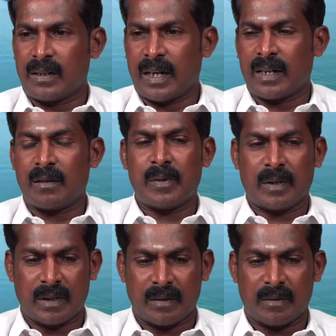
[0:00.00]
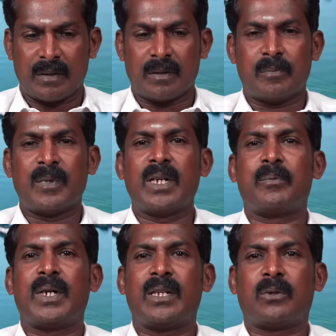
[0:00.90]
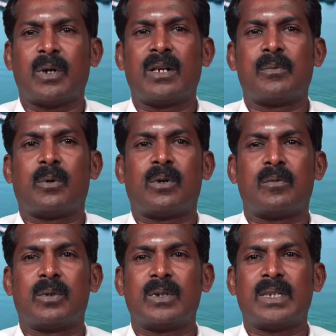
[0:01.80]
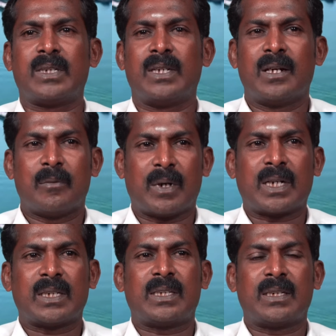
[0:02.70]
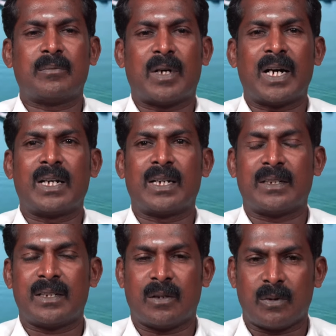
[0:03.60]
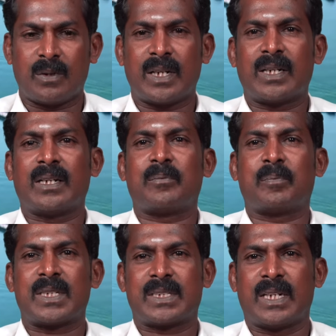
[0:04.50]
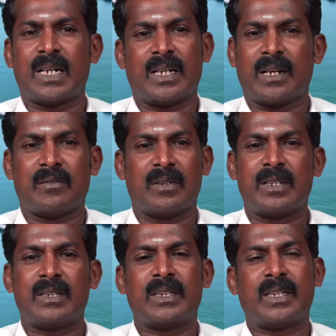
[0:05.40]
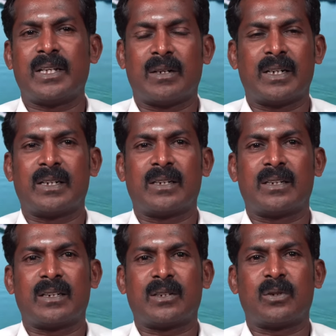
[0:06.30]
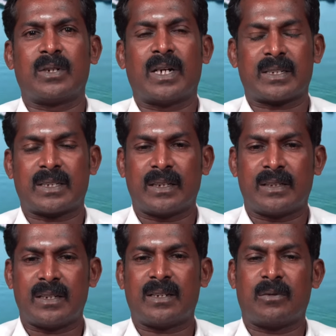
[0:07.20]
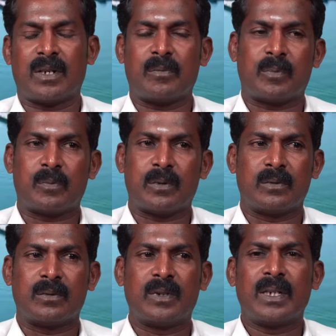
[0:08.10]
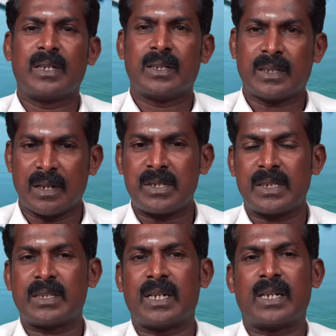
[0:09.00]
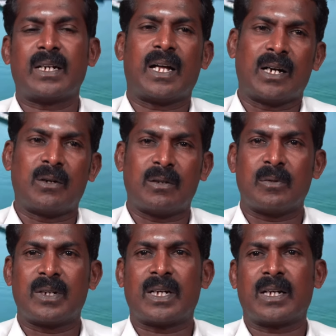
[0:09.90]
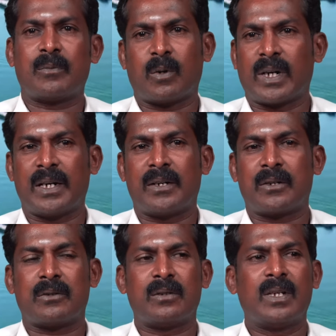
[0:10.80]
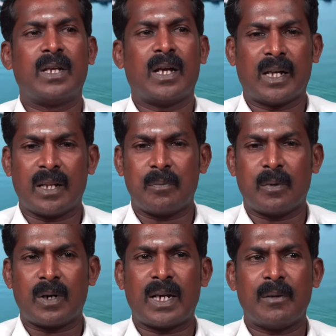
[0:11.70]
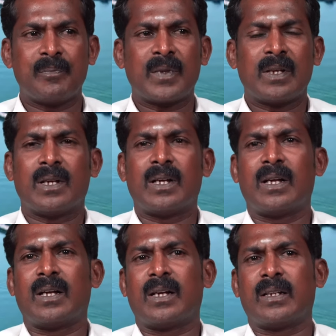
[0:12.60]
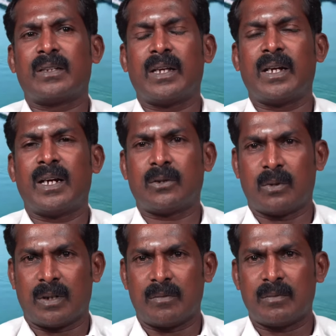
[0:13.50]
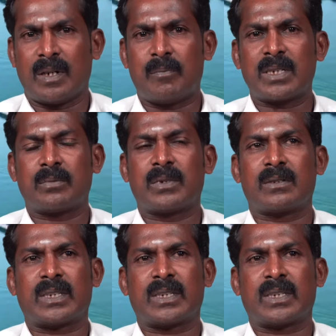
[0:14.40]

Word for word: நாடுகள் போய் அந்த மீன்பிடி தொழிலுக்கு போகும்போது பக்கத்து மாநிலங்களிலிருந்து அவங்களுடைய பிரச்சனைகள் நிறைய வருது இதையும் அரசாங்கத்திற்கு அவங்க அப்பப்போ தெரிவிச்சிட்ருக்காங்க நாங்களும் அவங்களுக்காக போராடிட்டு இருக்கோம் அதே போல் தேயிலை தோட்டம் அம்பாசமுத்திரம்